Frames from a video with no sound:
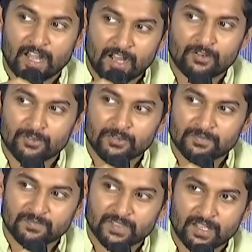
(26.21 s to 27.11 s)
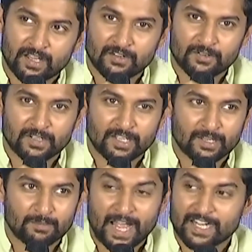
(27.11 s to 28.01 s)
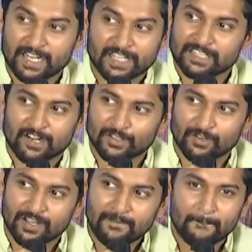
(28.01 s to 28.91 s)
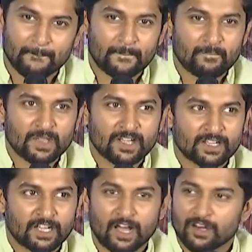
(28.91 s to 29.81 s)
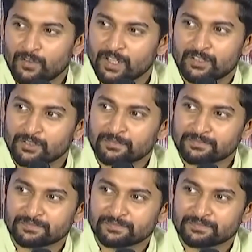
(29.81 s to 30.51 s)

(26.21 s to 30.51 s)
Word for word: నాకు నాను నేను ఇప్పుడు యాక్టర్ అయిన తర్వాత కూడా కారులో వెళ్తూ